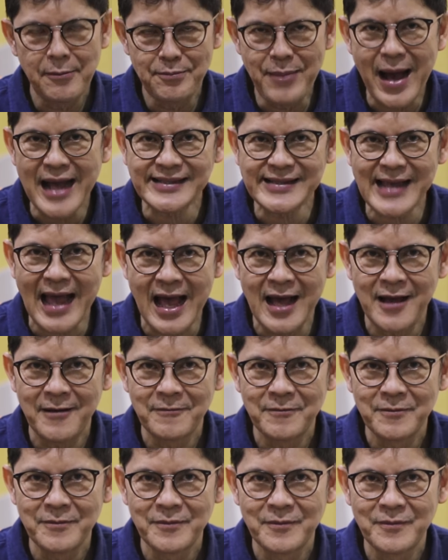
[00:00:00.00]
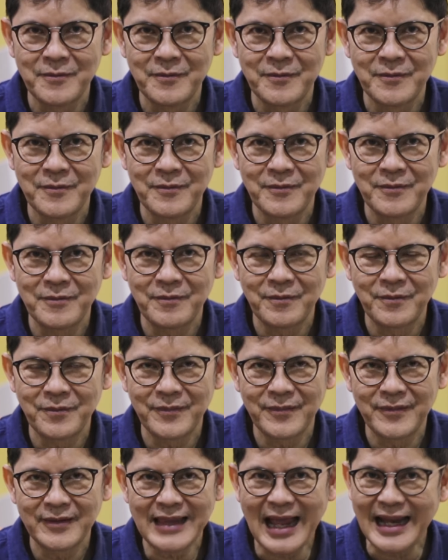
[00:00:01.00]
basah
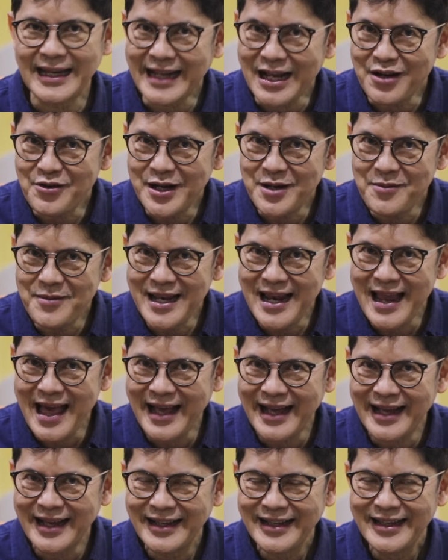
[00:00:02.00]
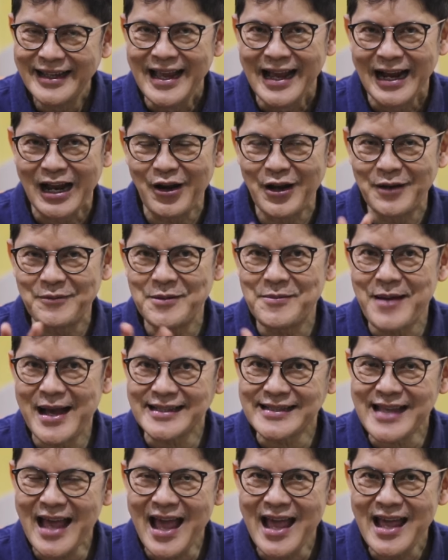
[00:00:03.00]
tadi kan udah dibilang kalau lebih
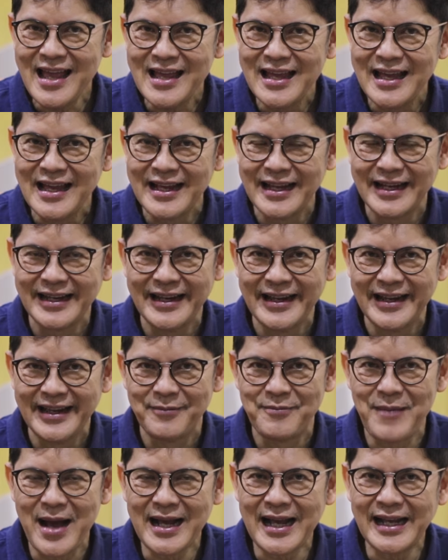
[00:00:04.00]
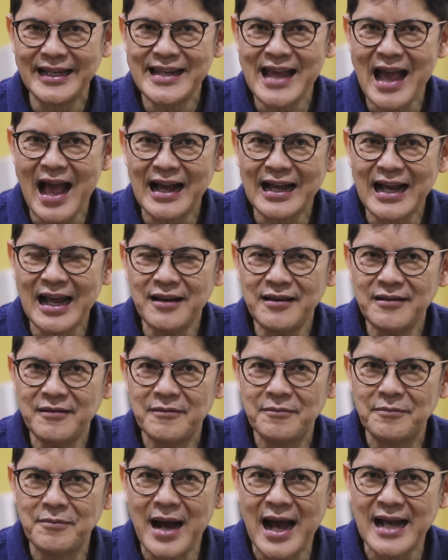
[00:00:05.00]
basah maka dia akan
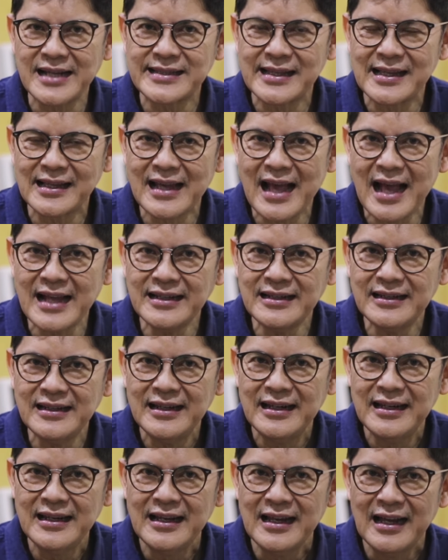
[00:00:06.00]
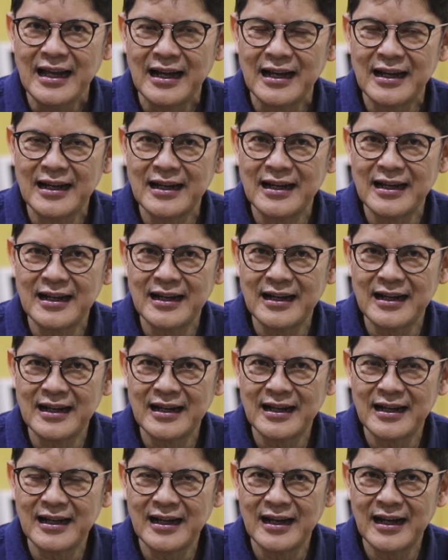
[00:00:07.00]
menghasilkan eh,
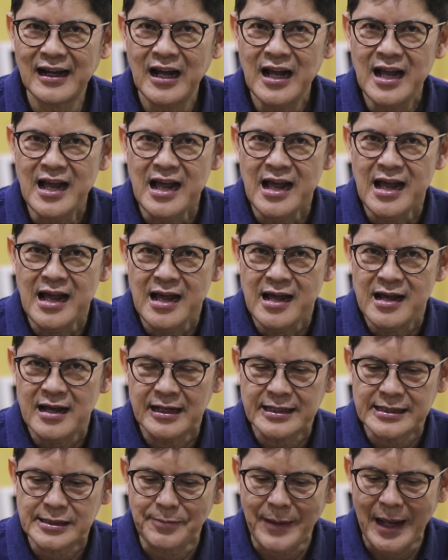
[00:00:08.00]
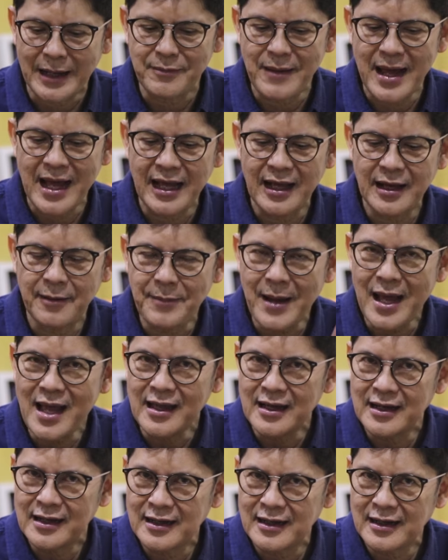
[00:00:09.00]
sperma apa
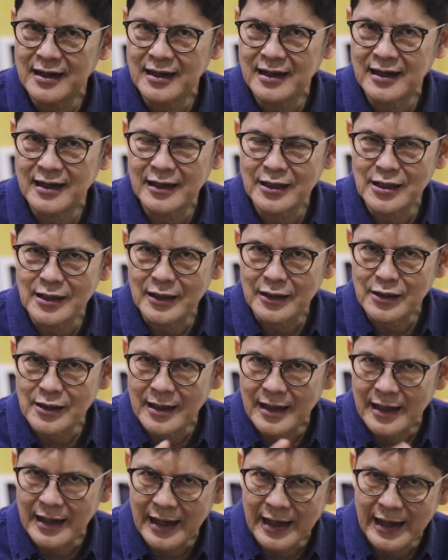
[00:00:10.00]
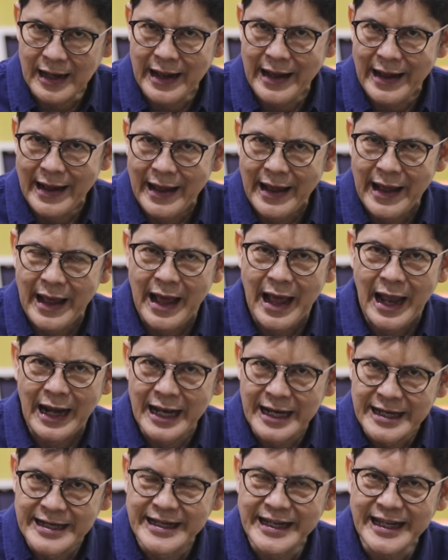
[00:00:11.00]
uh,
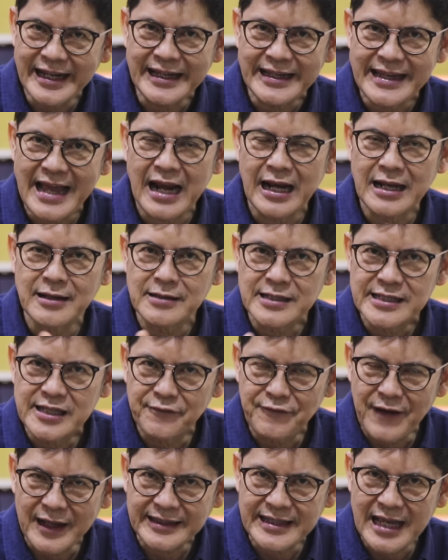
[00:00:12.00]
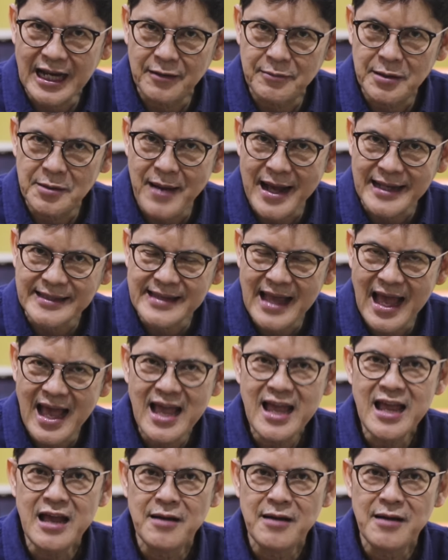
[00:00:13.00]
lendir yang sifatnya lebih basah